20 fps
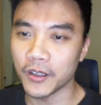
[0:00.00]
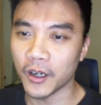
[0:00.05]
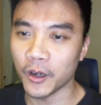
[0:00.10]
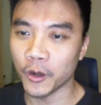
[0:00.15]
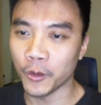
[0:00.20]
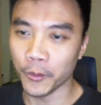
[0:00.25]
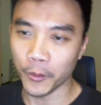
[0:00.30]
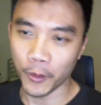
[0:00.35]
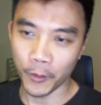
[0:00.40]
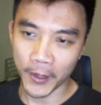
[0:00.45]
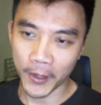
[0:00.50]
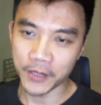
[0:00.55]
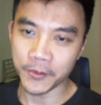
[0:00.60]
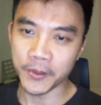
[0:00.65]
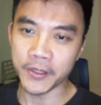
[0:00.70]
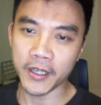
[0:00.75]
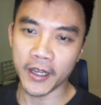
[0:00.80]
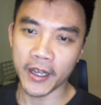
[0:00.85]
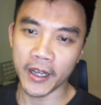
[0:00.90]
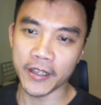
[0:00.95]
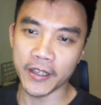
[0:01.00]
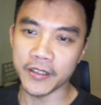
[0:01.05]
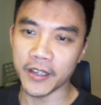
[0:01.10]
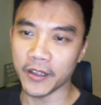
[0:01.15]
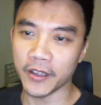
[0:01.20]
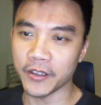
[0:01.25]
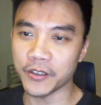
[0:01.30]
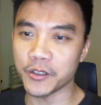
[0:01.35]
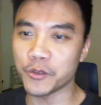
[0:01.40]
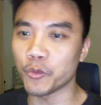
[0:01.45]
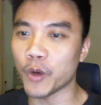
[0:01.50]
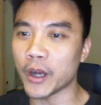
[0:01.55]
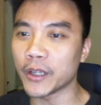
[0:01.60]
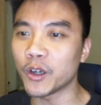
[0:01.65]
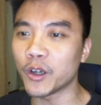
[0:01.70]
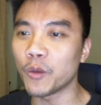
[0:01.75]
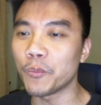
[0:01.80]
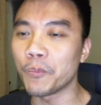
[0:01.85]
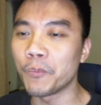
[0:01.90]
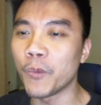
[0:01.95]
我我把这边再看一下，There's
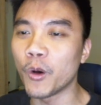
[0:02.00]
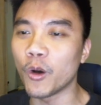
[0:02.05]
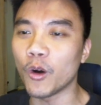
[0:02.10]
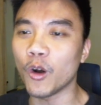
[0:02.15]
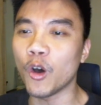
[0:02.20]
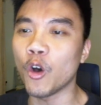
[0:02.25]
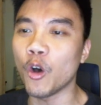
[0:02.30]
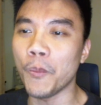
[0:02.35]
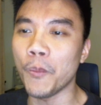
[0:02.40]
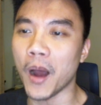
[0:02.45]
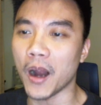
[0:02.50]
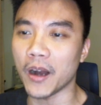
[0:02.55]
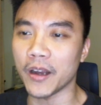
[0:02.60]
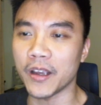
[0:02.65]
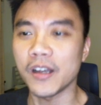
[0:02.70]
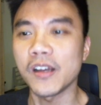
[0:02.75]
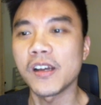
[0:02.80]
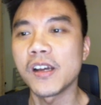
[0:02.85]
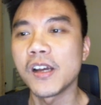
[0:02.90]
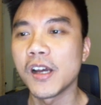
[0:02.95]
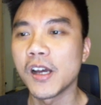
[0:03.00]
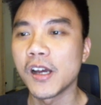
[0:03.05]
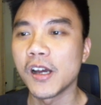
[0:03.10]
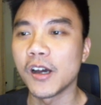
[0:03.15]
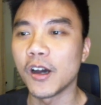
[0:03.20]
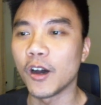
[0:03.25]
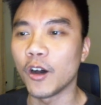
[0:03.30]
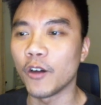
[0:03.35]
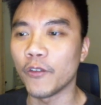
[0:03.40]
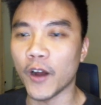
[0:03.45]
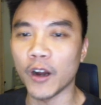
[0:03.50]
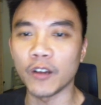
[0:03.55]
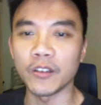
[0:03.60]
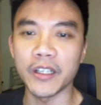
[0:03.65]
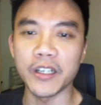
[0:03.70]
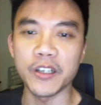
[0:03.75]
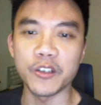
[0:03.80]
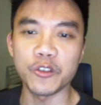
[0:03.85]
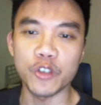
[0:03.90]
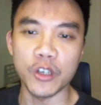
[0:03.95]
one more hallmark of our
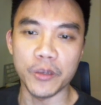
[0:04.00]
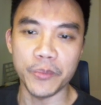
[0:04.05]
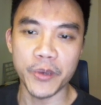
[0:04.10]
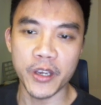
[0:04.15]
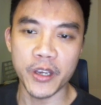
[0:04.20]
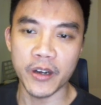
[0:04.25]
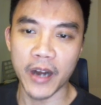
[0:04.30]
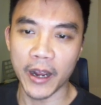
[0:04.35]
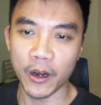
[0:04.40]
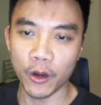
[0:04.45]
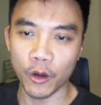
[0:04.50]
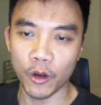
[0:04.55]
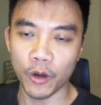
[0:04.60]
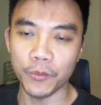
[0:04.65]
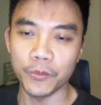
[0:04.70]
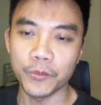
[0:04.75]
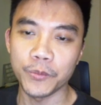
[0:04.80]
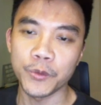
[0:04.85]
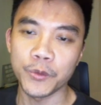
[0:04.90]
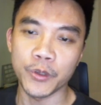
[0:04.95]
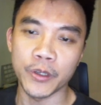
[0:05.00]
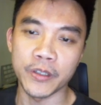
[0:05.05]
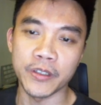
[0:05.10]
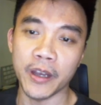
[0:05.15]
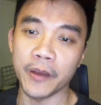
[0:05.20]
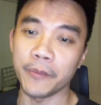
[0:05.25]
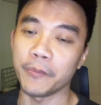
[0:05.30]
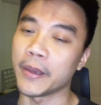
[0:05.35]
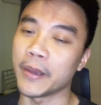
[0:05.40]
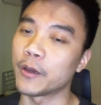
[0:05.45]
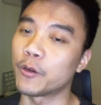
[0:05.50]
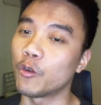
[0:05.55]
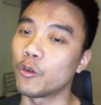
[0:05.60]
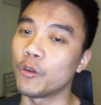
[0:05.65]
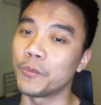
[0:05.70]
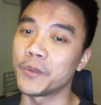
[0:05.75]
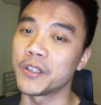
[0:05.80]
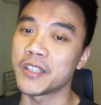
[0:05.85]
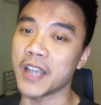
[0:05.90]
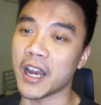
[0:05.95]
leadership here at home。所以在美国，
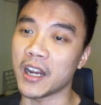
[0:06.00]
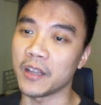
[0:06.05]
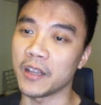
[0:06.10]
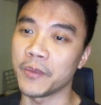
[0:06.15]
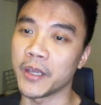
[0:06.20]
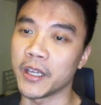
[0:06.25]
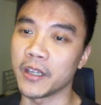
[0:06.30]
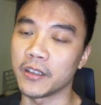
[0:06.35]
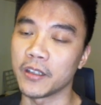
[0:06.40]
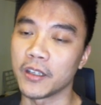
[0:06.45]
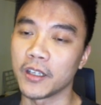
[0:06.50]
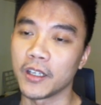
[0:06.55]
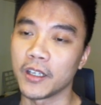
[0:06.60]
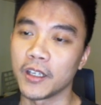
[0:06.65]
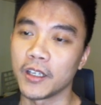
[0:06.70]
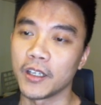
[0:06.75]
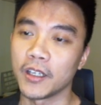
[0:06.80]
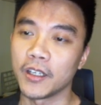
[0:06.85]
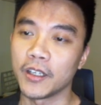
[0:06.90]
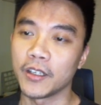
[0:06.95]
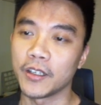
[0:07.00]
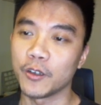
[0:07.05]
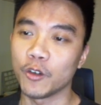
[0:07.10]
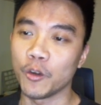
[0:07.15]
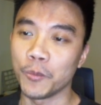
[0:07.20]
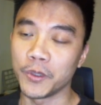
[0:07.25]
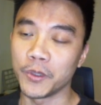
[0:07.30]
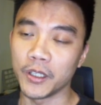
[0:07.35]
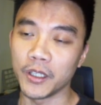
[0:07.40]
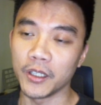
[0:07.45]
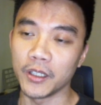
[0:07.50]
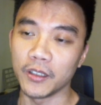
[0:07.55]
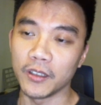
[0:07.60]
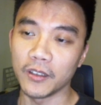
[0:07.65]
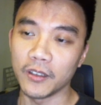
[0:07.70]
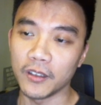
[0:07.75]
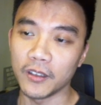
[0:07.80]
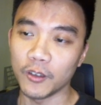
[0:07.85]
我们家里面，我们的。